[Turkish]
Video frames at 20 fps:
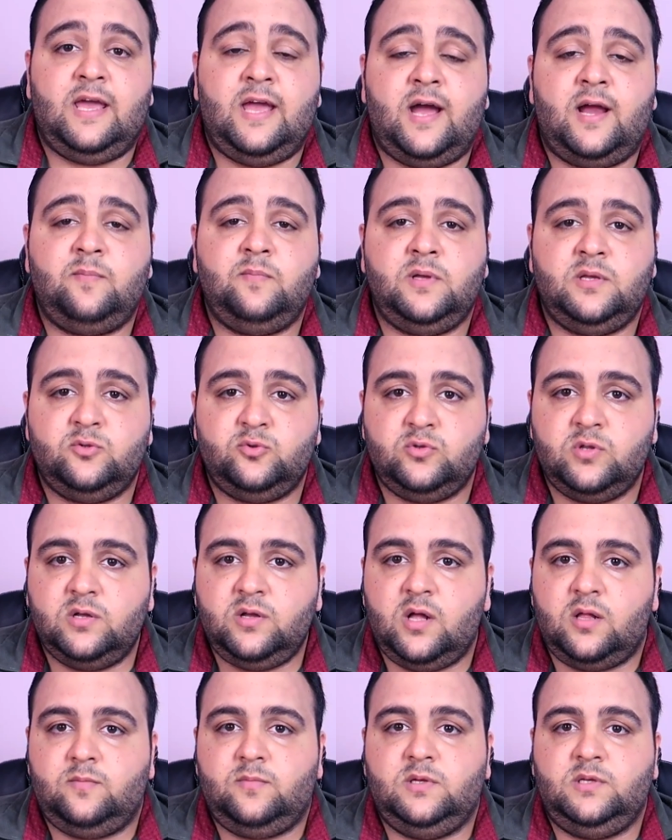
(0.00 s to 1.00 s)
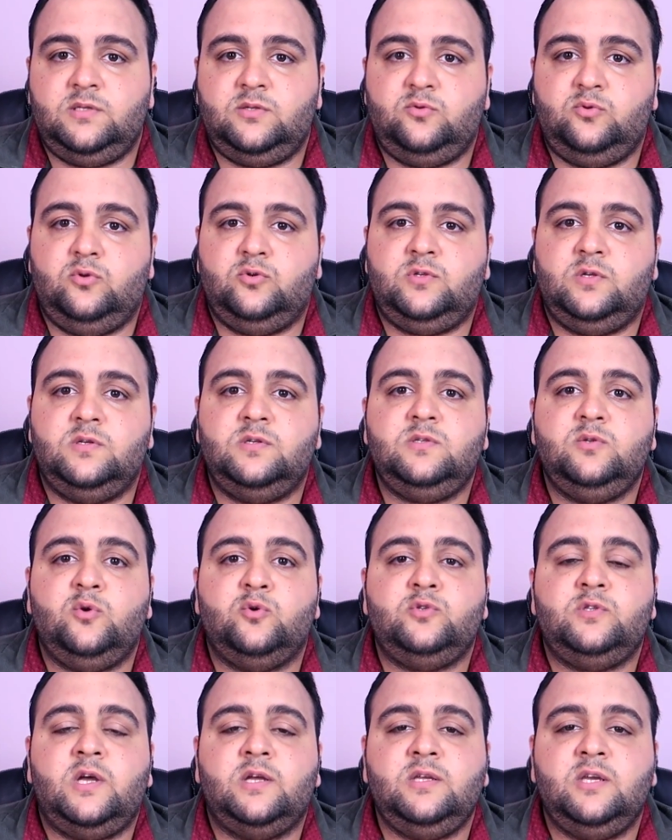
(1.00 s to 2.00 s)
Eğer mezuna kalmak istiyorsanız
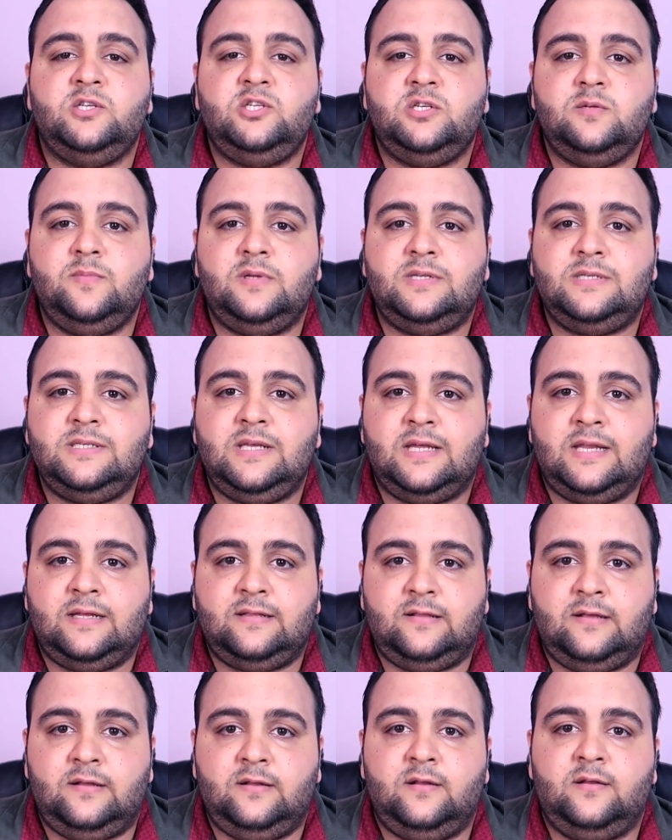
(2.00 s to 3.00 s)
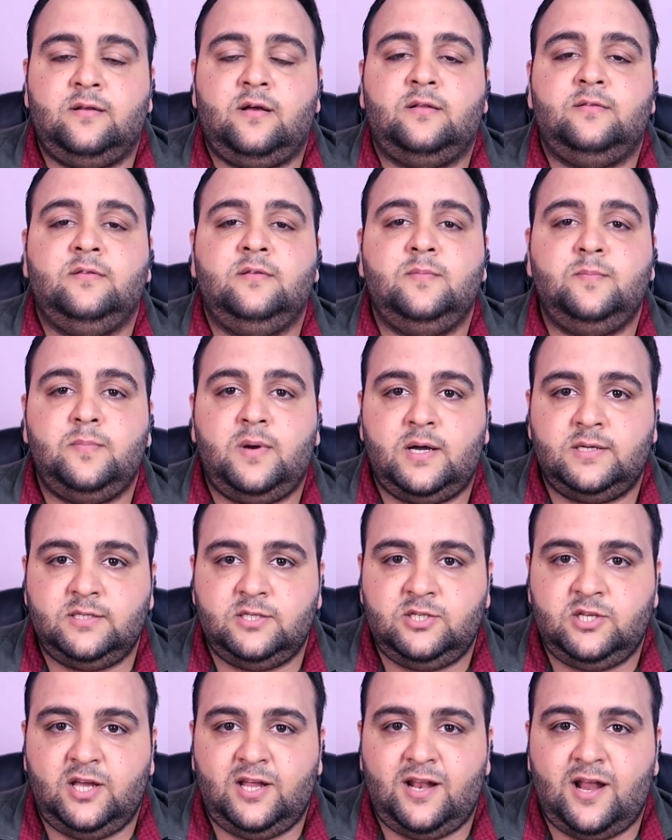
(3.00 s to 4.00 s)
gözden geçirmeniz gerektiğine inandığım
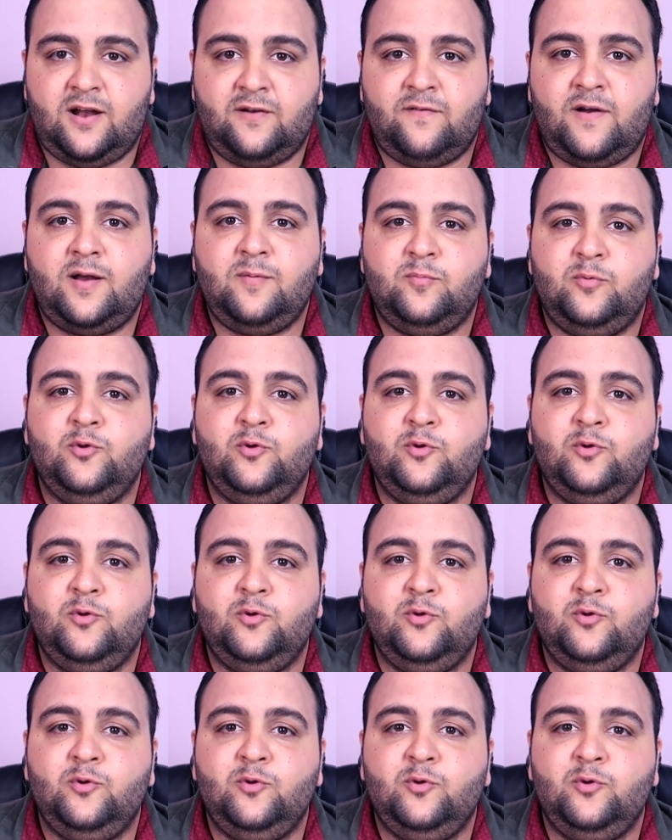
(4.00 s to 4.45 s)
bazı şeyler var.